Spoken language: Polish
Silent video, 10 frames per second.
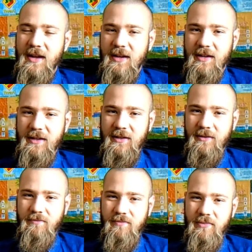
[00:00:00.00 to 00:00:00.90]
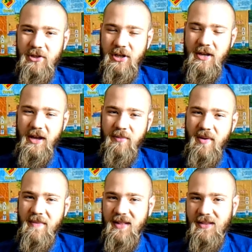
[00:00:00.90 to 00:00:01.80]
E, picie
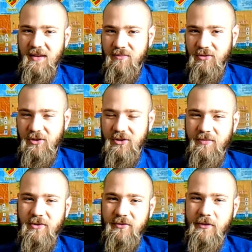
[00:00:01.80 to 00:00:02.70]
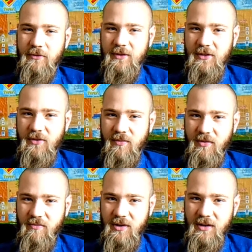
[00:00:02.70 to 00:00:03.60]
yerba mate, później to pociągnęło za
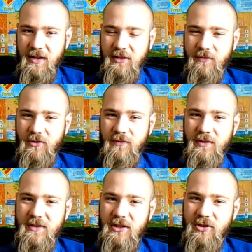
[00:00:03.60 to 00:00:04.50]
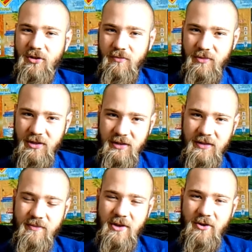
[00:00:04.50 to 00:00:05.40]
sobą e, aktywność fizyczną i
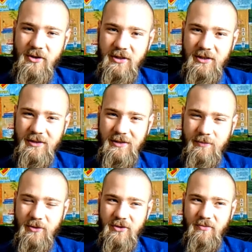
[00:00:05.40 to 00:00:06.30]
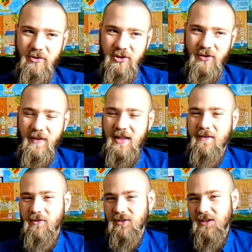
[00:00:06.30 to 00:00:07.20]
zmieniony sposób odżywiania
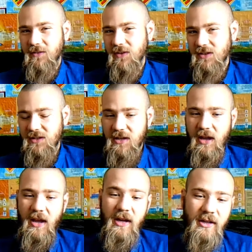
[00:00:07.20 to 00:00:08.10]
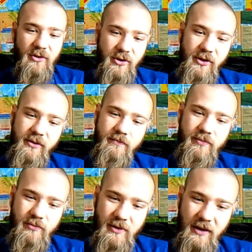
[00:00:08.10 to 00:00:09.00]
w konsekwencji. No i
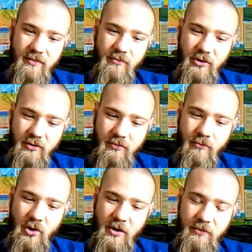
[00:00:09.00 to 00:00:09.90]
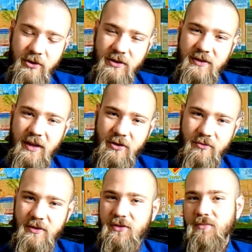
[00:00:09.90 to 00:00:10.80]
tak mo mogę powiedzieć z ręką
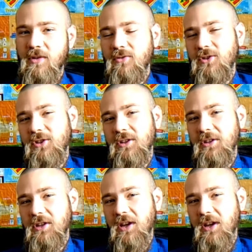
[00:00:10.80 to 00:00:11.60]
na sumieniu, że dzięki